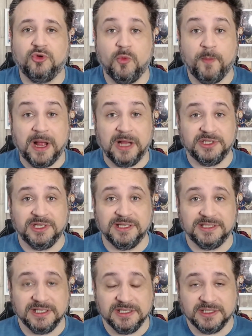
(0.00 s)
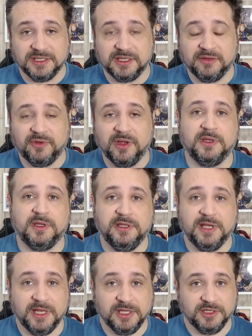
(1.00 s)
compartilhe, se inscreva
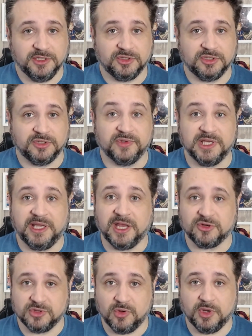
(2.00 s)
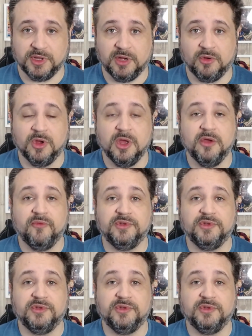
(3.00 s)
e além disso, se você quer ajudar o canal,